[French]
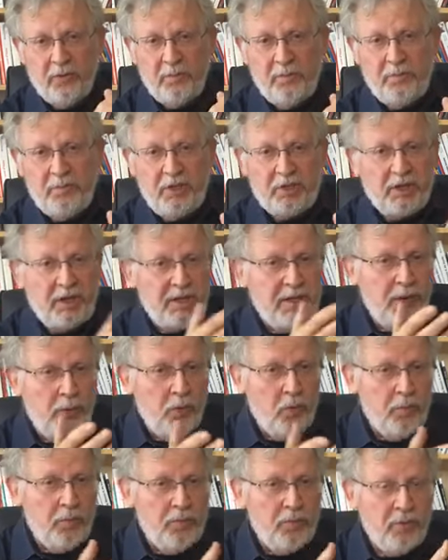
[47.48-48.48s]
Michel
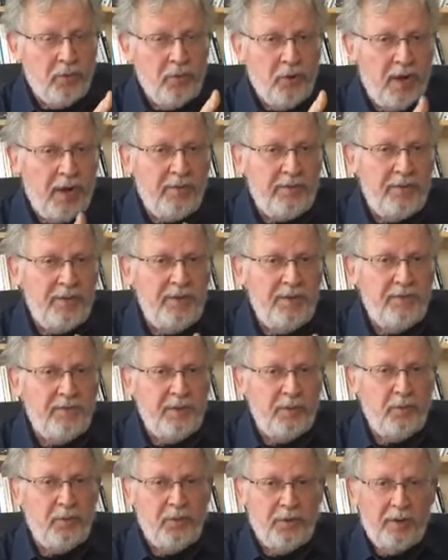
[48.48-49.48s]
Guéraud pour Le Ravi
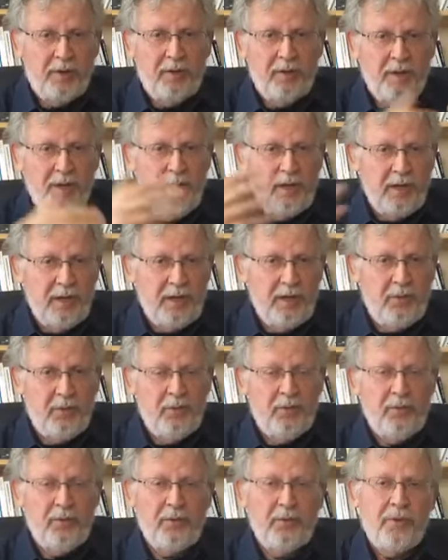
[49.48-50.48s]
bon, et,
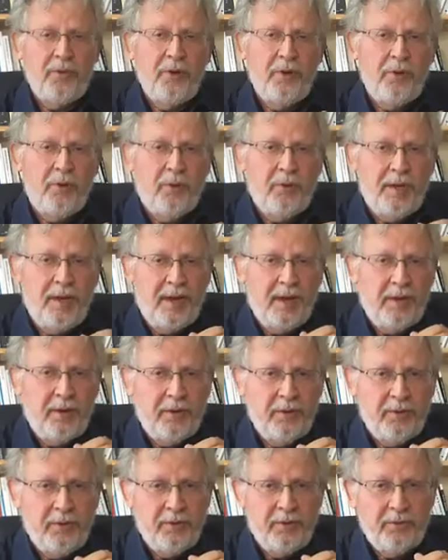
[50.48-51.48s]
on, on, a
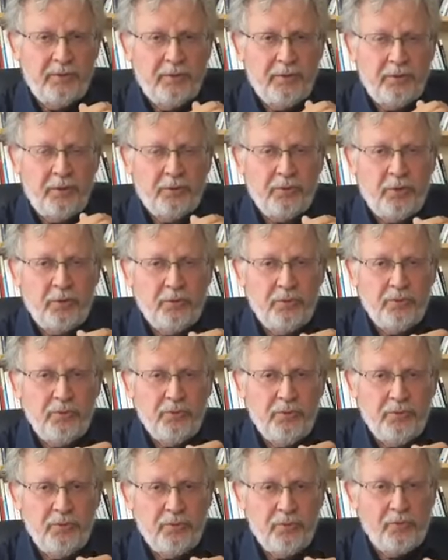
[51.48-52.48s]
entendu,